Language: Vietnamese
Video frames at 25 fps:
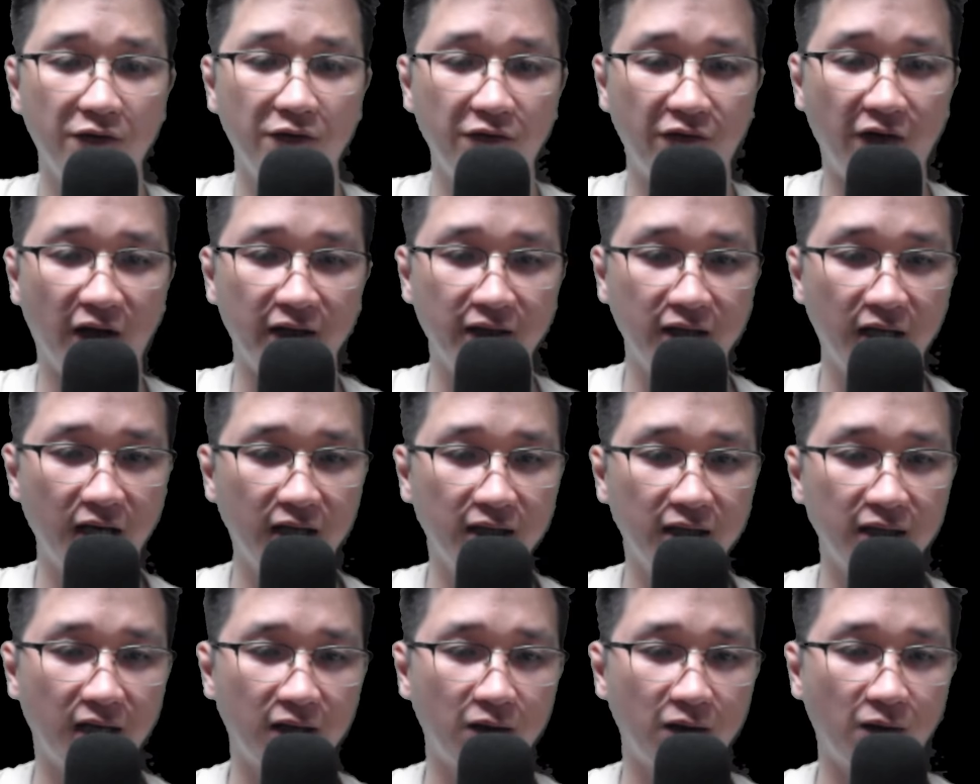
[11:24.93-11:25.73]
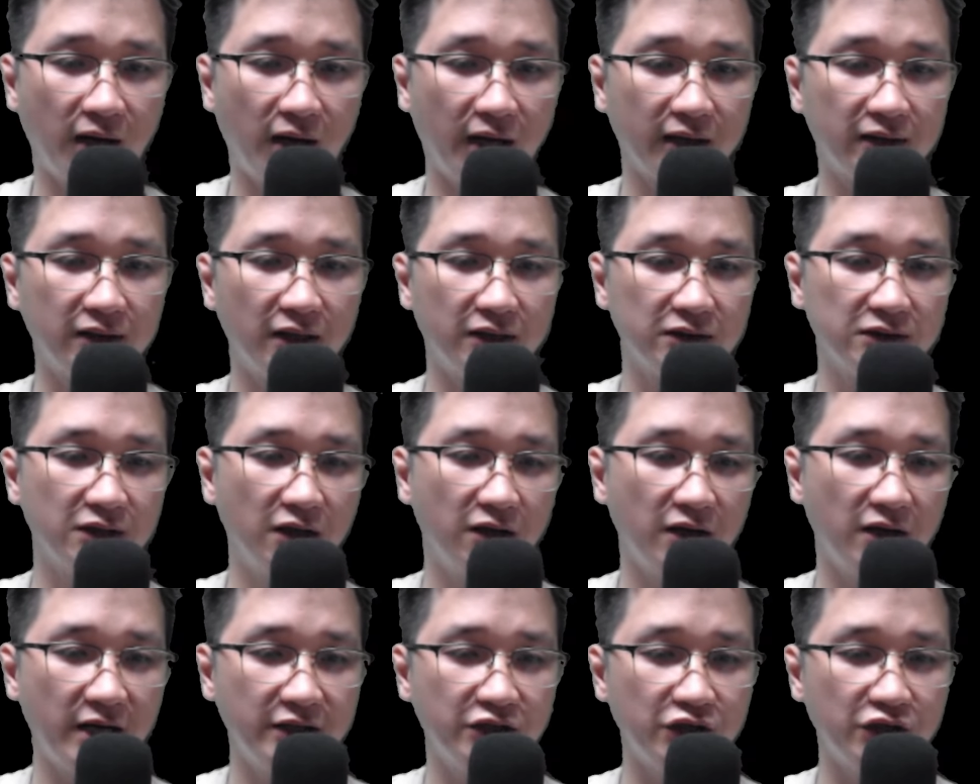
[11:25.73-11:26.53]
Phần Thiên Thần Hoàng thực
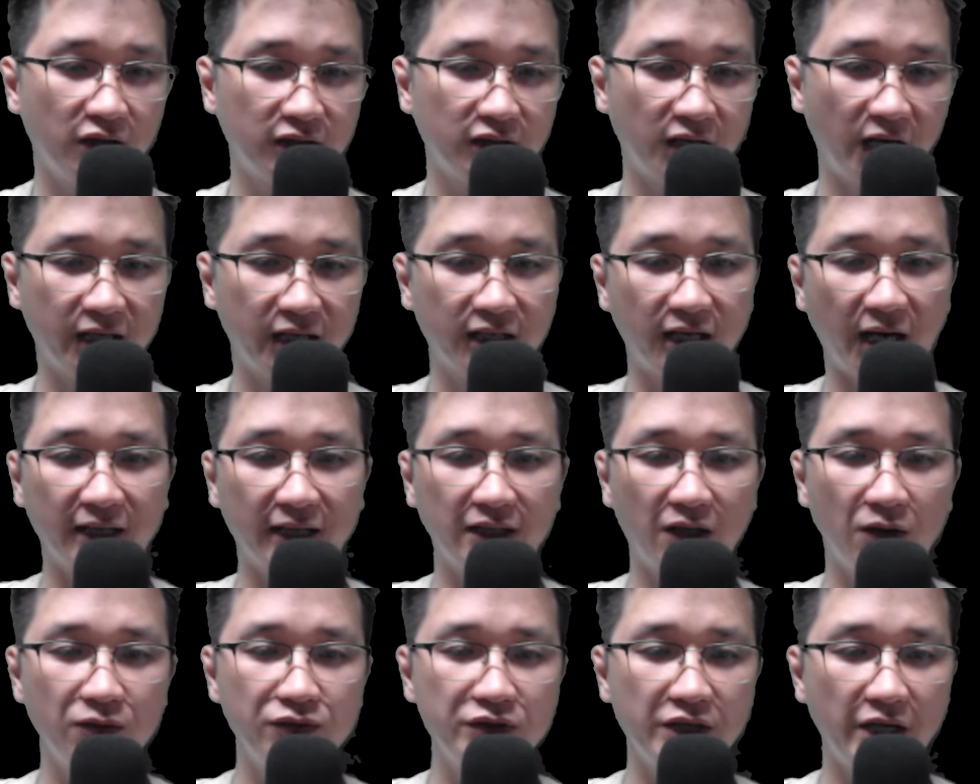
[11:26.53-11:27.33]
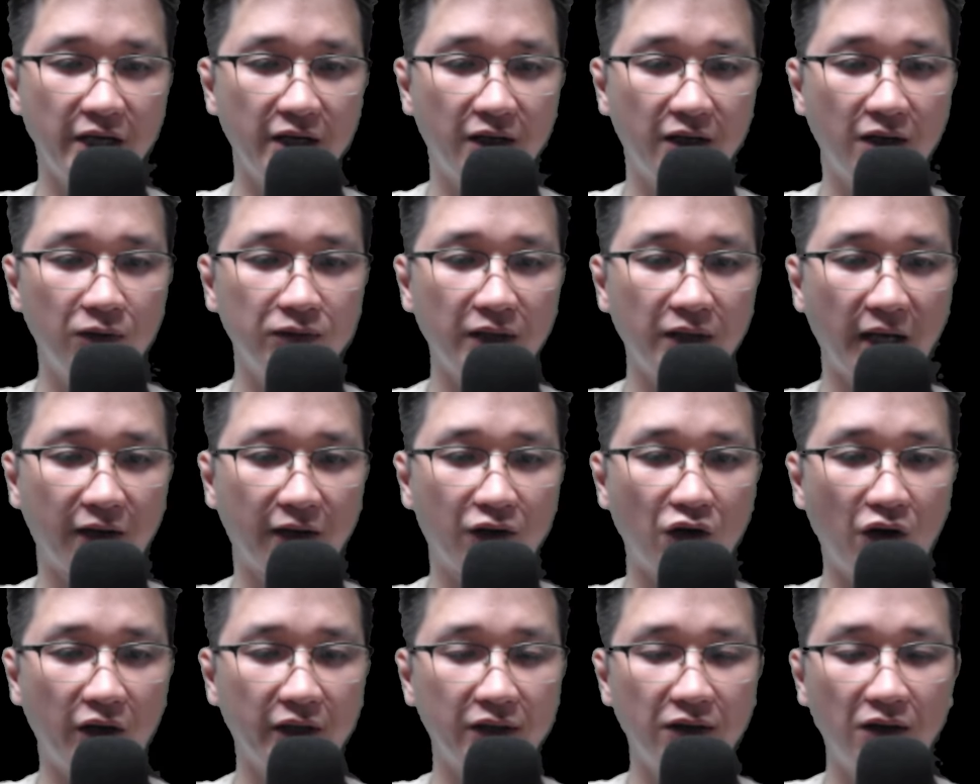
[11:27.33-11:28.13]
sự đã trở thành kẻ thống trị không thể
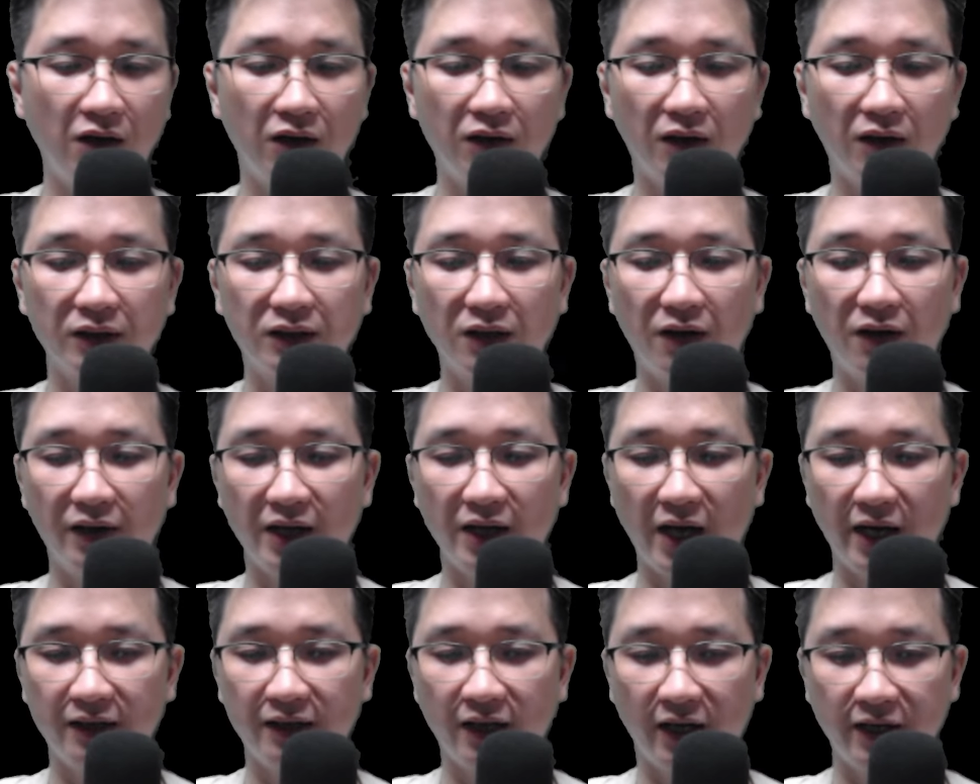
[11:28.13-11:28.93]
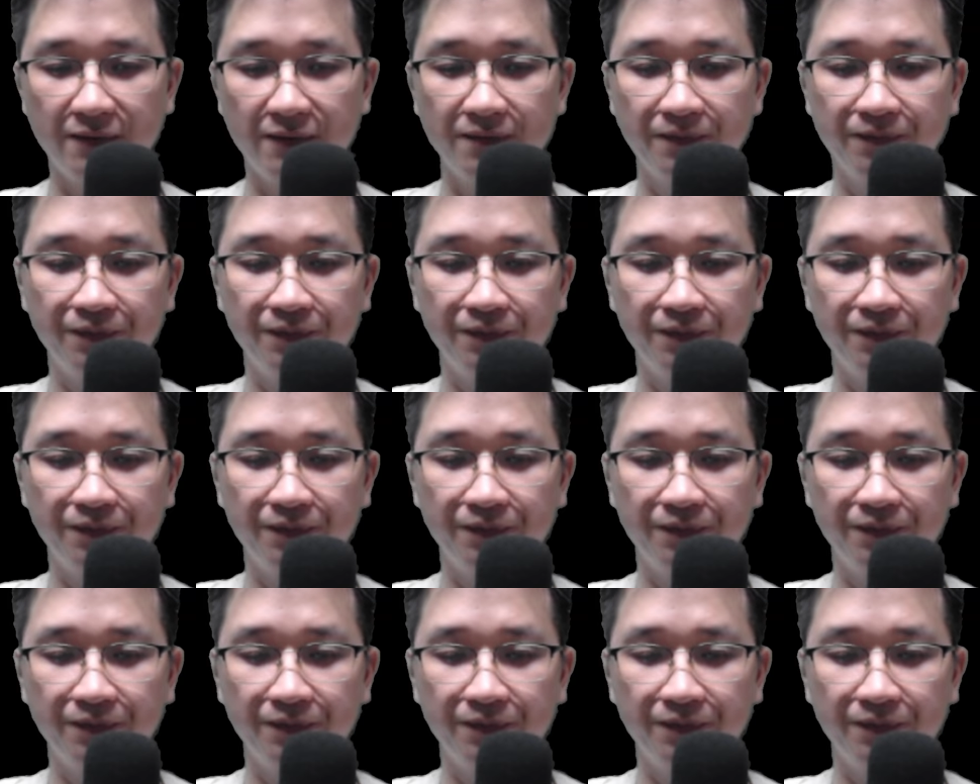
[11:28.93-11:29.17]
coi thường ở thời đại này.